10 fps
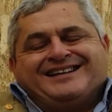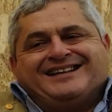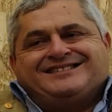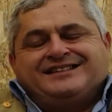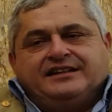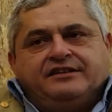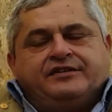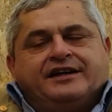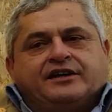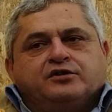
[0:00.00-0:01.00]
che
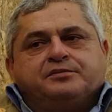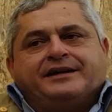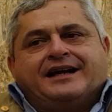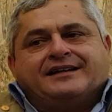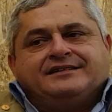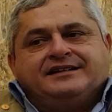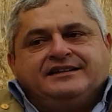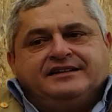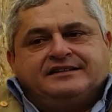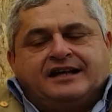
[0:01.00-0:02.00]
significa recuperare
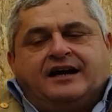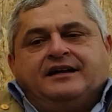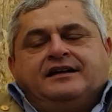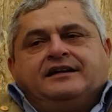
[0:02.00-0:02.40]
dignità,